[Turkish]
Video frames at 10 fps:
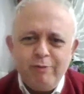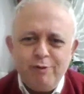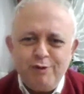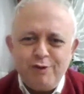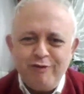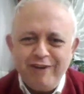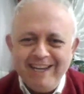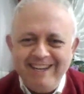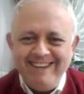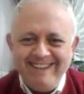ee, gibi düştü
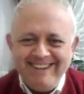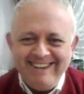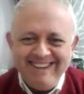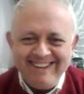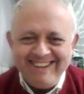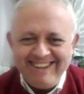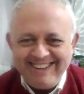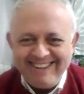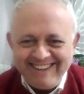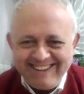falan. Ama dediğim gibi
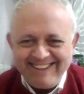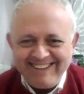yani biz